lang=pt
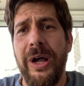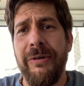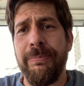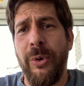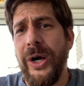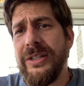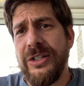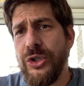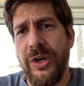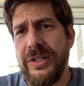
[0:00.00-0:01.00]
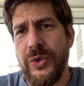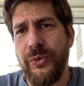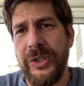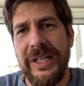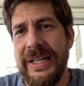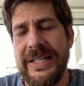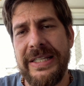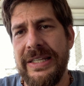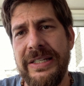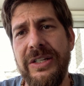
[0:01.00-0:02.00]
a porta de nossas
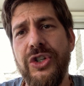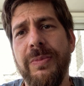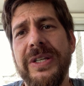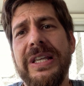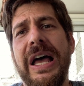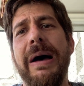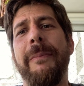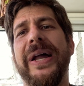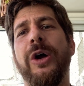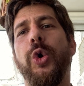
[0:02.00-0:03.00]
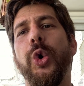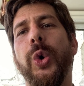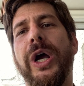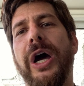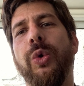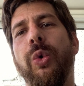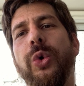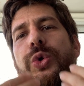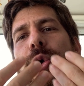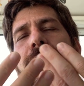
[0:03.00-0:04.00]
fortalezas íntimas para colocar o
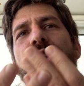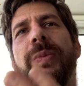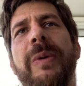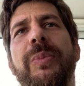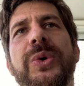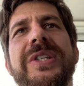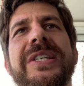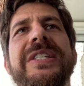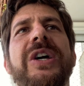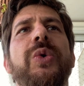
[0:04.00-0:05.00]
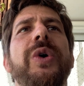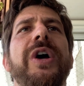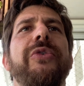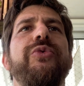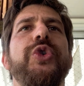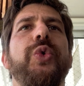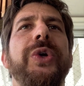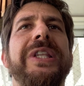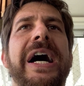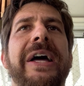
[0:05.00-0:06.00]
outro em uma posição de
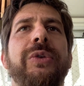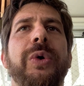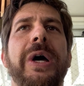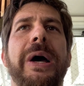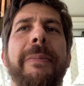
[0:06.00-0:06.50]
cuidado,